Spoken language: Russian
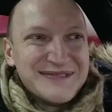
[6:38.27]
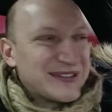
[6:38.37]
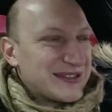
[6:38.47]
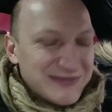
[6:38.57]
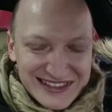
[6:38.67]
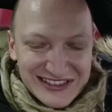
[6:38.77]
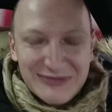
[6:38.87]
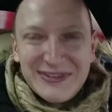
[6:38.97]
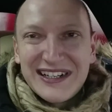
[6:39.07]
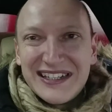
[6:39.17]
Может, мы с тобой
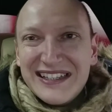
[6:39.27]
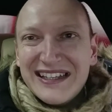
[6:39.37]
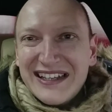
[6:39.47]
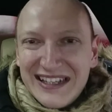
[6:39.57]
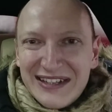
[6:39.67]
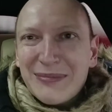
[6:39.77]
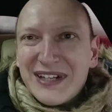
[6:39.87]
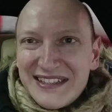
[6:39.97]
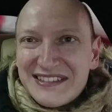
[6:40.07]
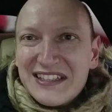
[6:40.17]
могли
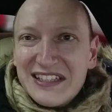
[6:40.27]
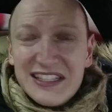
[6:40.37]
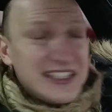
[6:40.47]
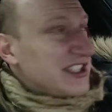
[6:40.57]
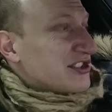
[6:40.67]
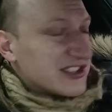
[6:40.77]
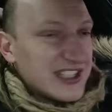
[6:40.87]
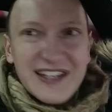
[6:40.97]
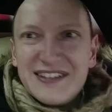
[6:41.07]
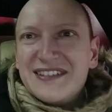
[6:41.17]
брать книги и
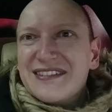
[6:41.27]
читать.